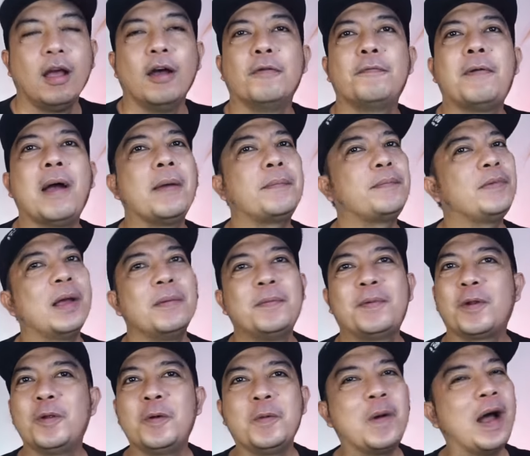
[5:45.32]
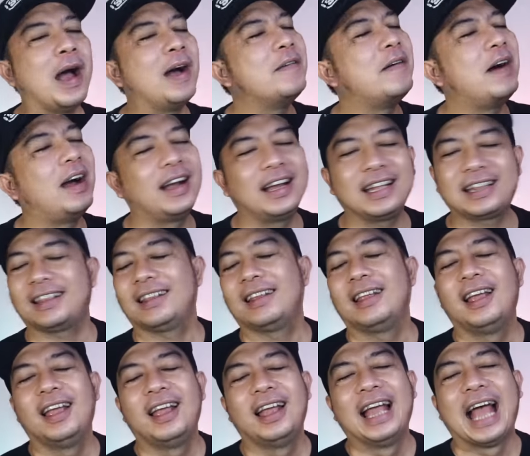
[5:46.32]
Vibe-nya berubah banget
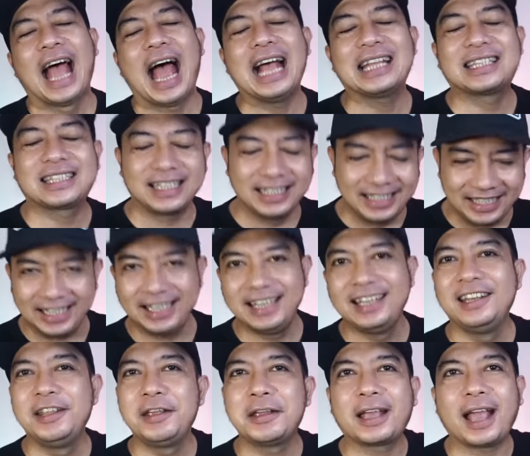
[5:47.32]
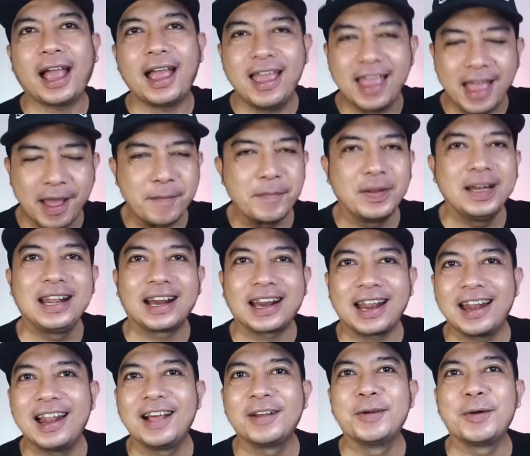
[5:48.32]
Asli ini kayak
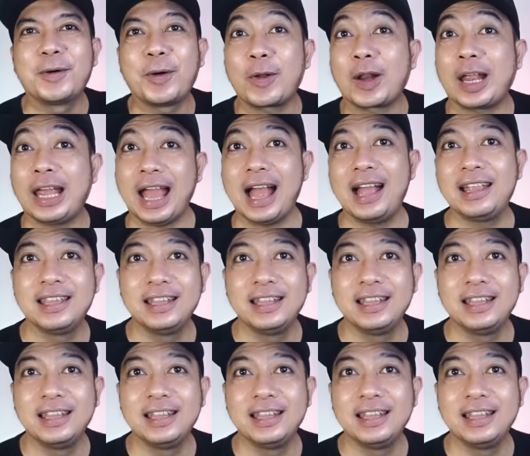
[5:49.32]
beneran lagu Korea